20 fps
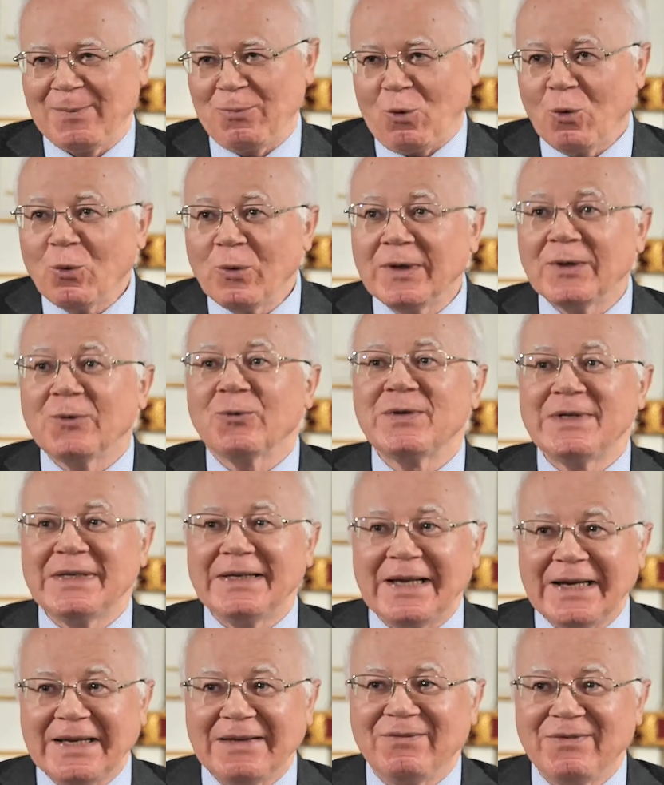et mon rôle est
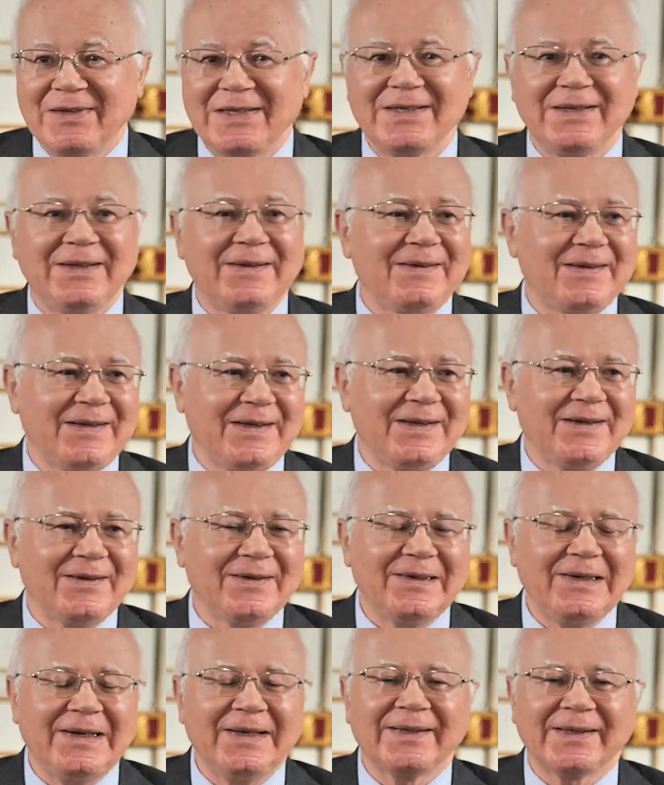aussi d'aller visiter
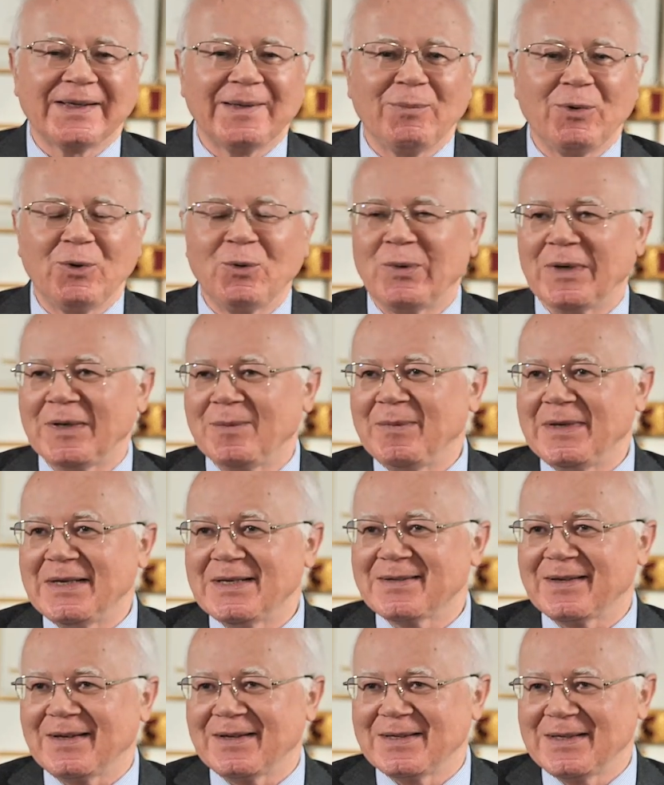euh, les tribunaux
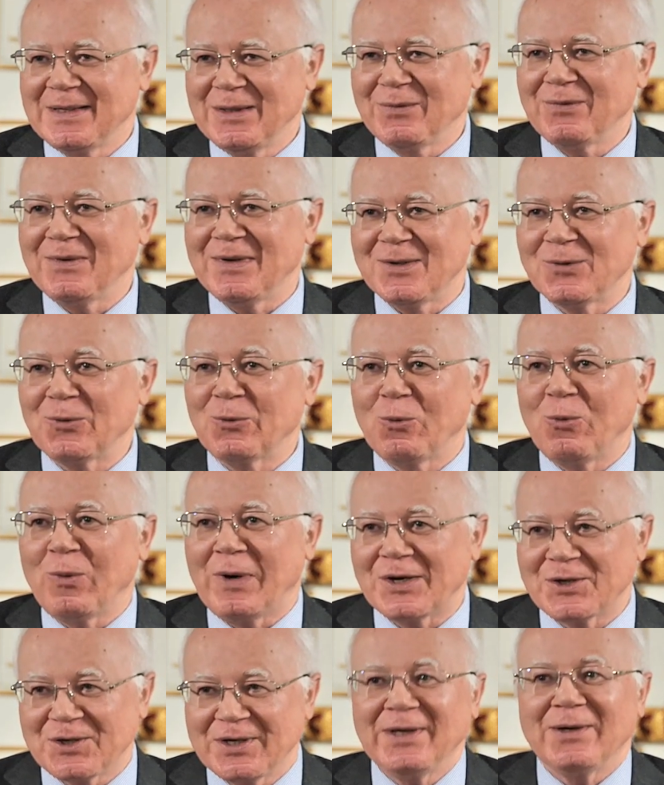administratifs, les
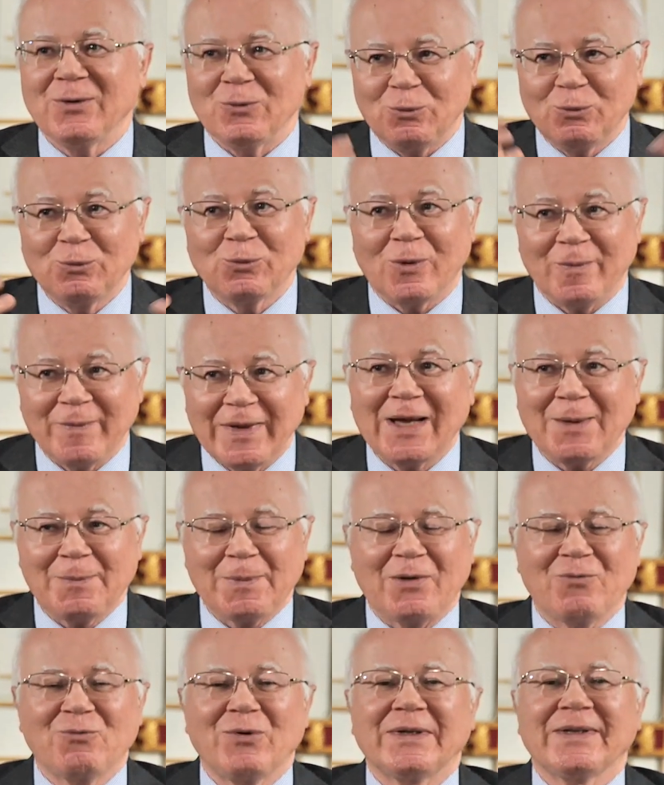encourager, outre-mer,
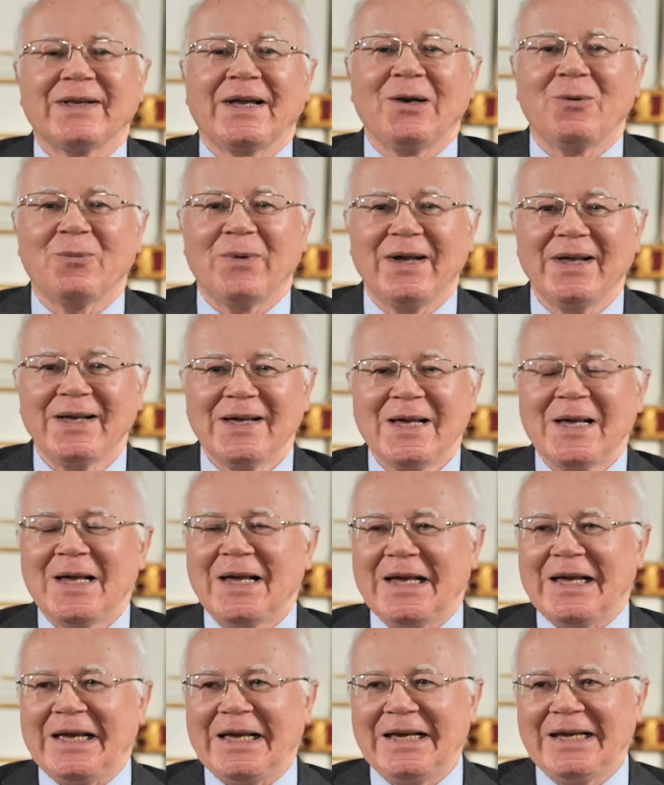parfois très loin.
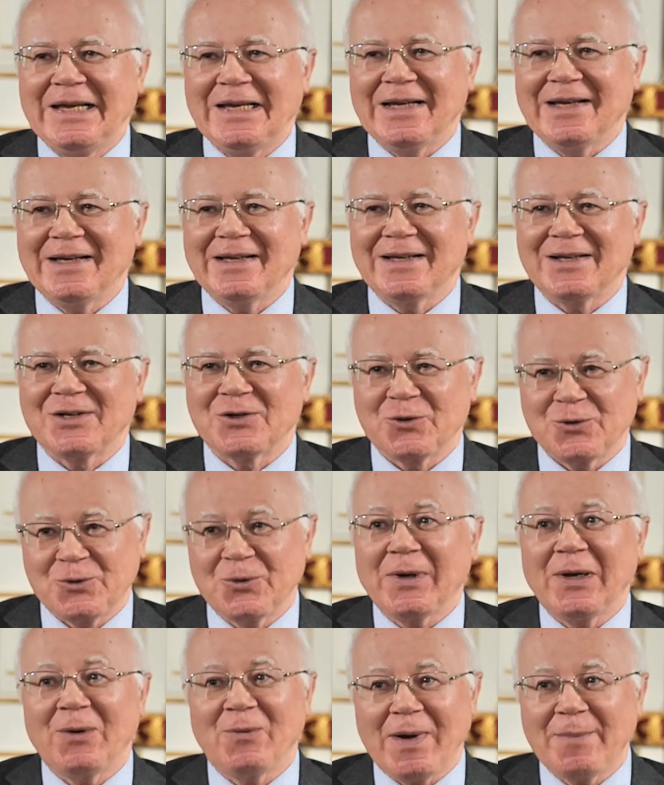Et je
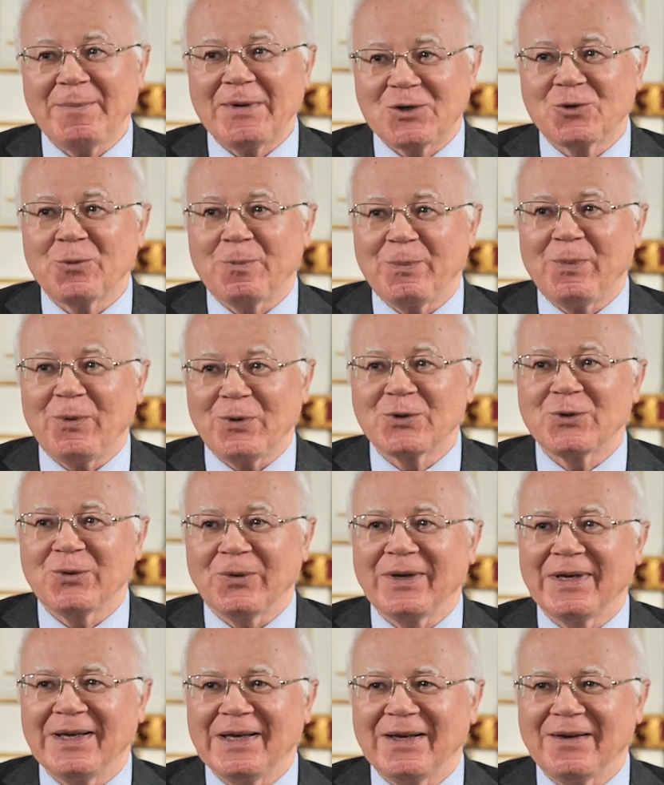serai loin, mais je
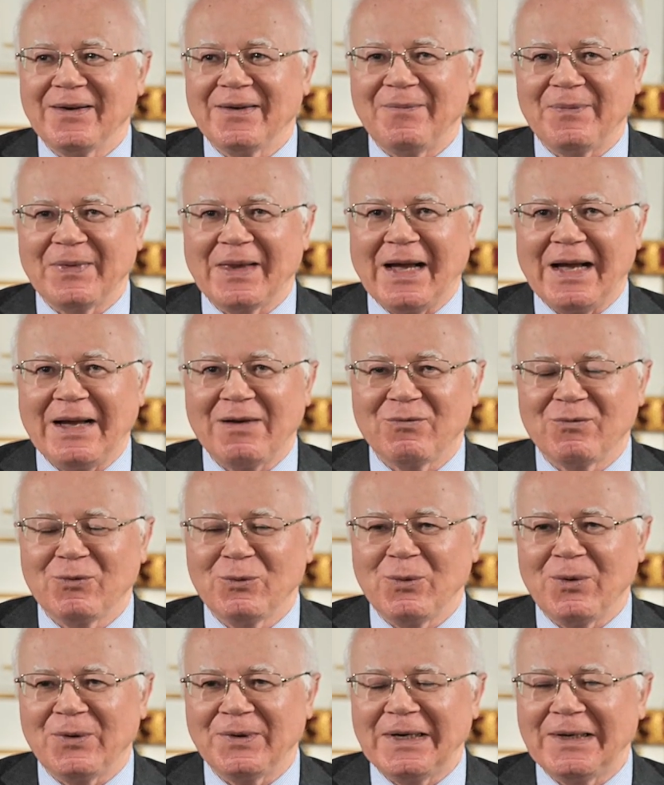penserai à
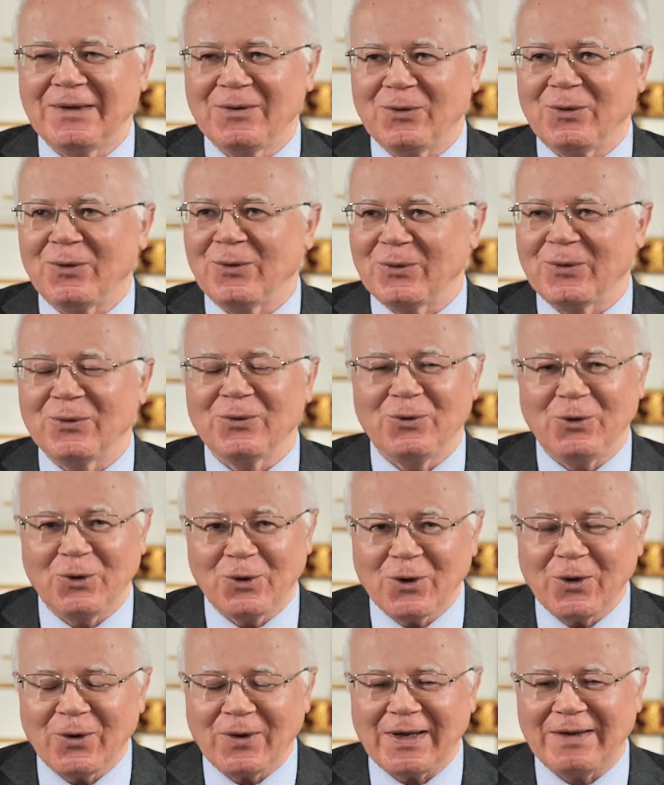vous en étant de
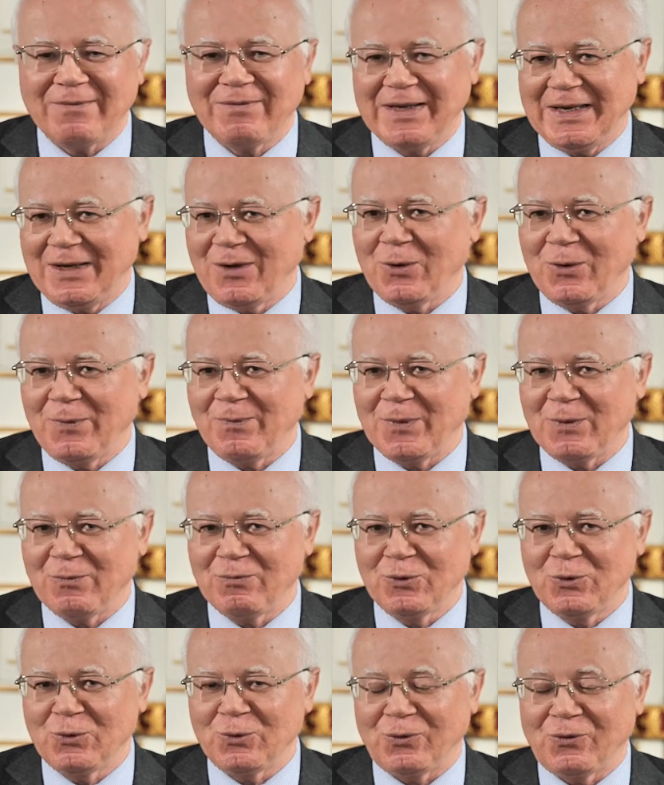cœur avec
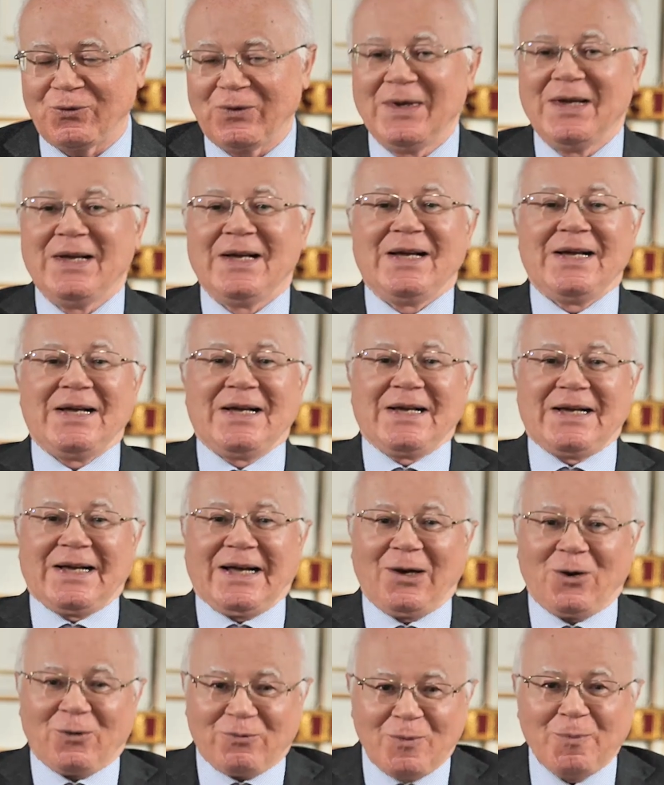vous tous.
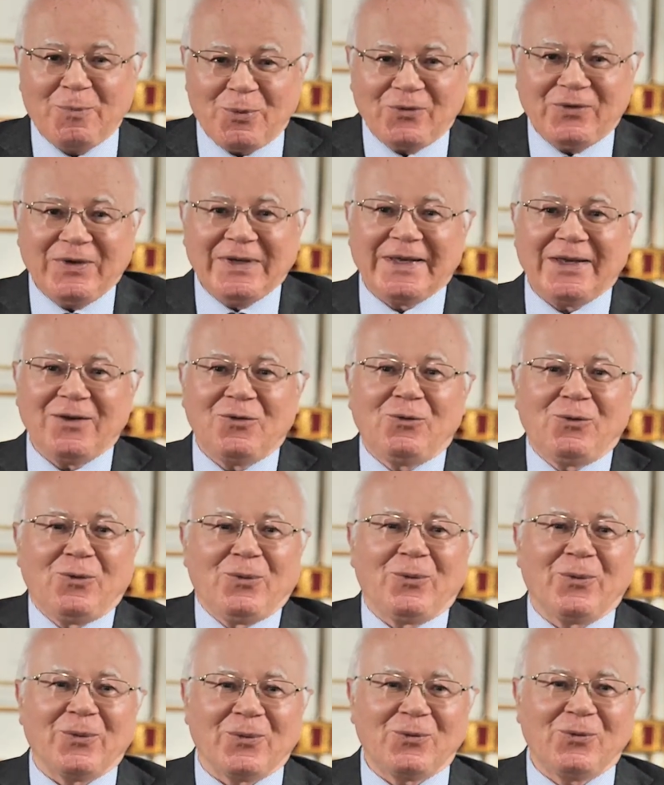Alors vous me posez une
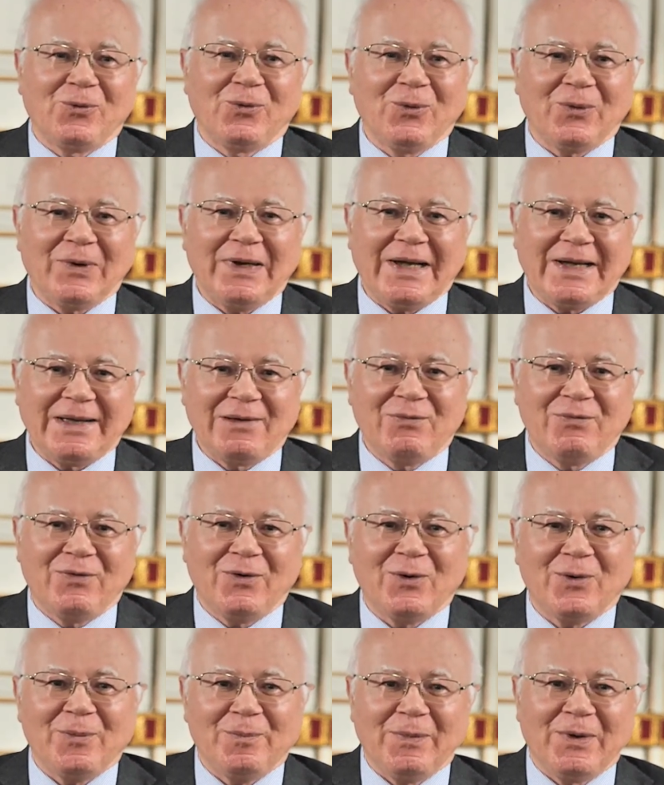question sur la
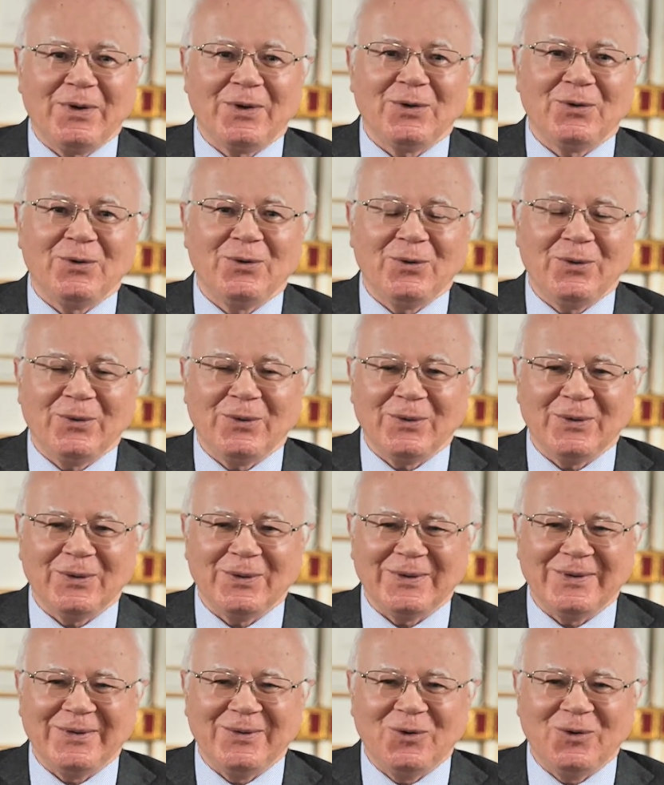réforme de